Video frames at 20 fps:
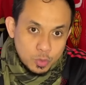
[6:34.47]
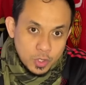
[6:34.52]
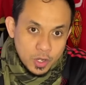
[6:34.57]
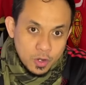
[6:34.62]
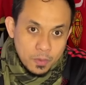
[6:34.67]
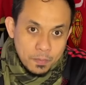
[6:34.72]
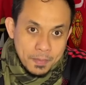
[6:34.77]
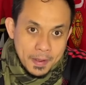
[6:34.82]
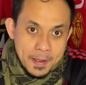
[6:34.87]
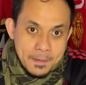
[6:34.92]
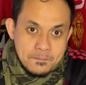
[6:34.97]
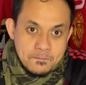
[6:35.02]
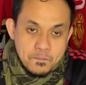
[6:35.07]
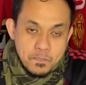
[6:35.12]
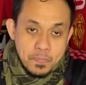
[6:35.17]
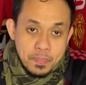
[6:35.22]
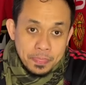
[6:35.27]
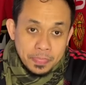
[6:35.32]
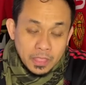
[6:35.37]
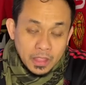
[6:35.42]
Eropa
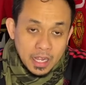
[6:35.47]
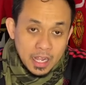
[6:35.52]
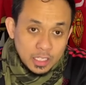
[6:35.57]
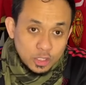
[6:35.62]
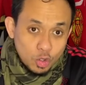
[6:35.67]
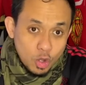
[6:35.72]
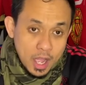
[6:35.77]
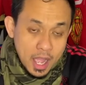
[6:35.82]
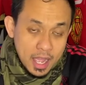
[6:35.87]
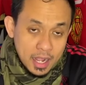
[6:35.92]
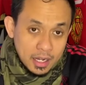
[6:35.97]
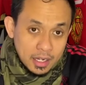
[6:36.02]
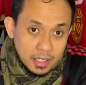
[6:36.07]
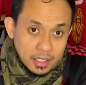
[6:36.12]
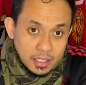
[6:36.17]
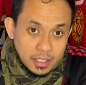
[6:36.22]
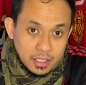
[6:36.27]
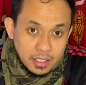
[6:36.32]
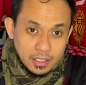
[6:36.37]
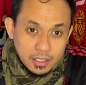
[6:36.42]
atau
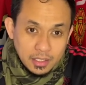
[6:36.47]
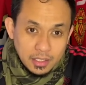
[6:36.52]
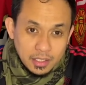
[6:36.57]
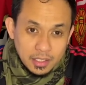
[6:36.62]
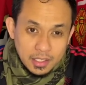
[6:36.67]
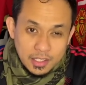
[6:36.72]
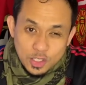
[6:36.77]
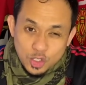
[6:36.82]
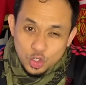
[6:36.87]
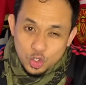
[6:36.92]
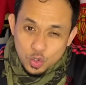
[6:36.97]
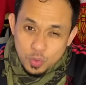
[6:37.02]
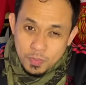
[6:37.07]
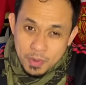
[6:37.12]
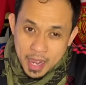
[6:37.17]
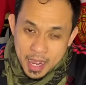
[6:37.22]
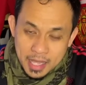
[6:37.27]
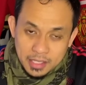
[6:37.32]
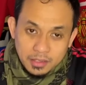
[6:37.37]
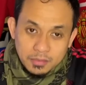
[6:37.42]
hari
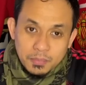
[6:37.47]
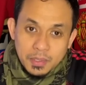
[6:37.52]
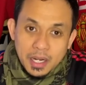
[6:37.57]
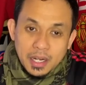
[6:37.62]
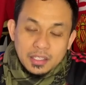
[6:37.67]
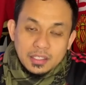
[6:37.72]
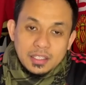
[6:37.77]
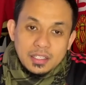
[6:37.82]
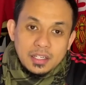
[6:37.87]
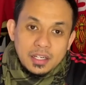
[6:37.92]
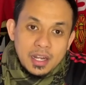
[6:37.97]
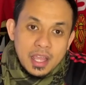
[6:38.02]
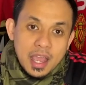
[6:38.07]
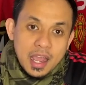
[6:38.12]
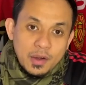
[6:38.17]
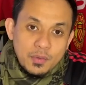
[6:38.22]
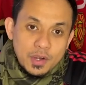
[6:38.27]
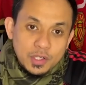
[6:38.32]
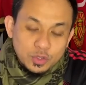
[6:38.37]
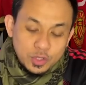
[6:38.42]
Jumat berarti dini
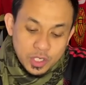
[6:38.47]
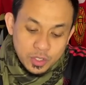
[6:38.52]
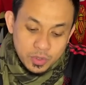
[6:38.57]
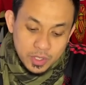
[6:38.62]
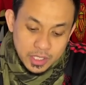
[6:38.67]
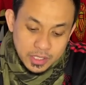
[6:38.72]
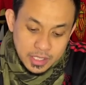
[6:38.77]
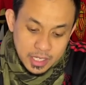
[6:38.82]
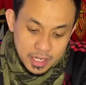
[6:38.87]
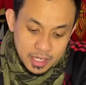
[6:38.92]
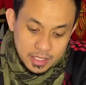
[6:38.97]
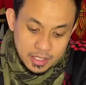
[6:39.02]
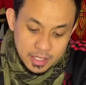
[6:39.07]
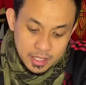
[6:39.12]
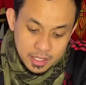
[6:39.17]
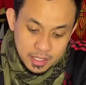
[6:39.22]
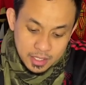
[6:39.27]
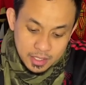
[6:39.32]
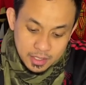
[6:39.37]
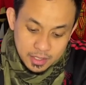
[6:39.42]
hari waktu Indonesia
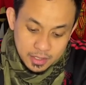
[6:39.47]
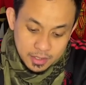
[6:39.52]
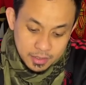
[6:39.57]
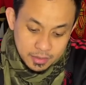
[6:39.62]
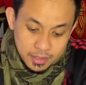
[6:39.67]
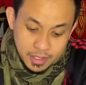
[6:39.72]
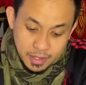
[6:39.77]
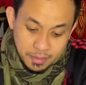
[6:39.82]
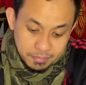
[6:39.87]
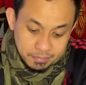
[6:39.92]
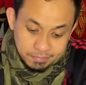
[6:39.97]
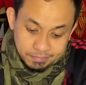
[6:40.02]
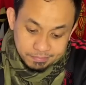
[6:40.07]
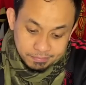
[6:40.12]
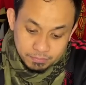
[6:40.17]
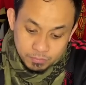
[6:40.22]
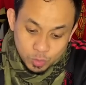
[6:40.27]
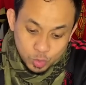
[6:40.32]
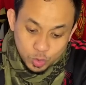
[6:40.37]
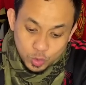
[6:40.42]
ya
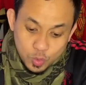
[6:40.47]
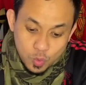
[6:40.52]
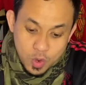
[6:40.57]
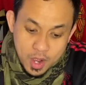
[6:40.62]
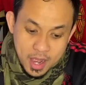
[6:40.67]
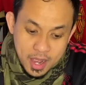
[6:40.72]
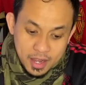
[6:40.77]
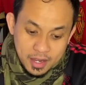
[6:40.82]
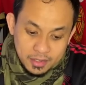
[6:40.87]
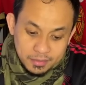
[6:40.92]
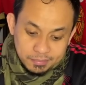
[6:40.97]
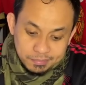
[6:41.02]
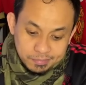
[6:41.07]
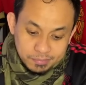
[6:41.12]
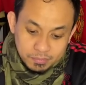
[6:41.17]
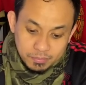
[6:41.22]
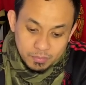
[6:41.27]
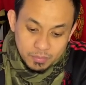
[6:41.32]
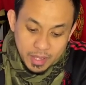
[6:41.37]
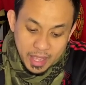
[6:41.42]
menurut gue
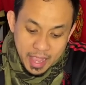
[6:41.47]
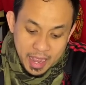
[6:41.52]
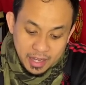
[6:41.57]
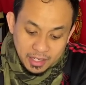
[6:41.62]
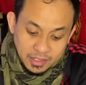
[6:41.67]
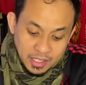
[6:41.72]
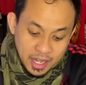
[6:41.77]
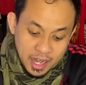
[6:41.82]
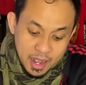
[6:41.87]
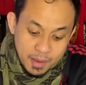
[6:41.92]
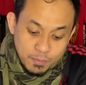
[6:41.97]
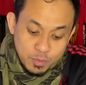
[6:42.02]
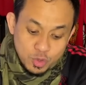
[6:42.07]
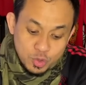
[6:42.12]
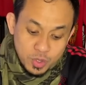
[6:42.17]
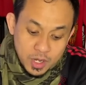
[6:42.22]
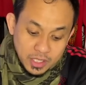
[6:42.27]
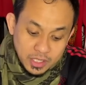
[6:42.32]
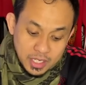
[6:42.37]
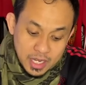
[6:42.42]
Erik Ten Hag pun
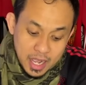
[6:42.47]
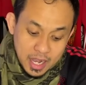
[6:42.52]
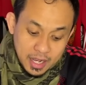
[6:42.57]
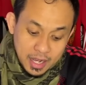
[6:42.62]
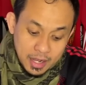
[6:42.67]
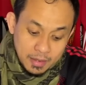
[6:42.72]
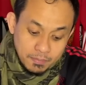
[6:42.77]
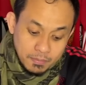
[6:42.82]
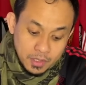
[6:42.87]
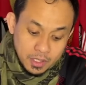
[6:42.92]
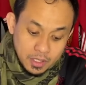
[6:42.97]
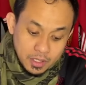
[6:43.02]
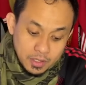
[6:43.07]
juga tidak akan me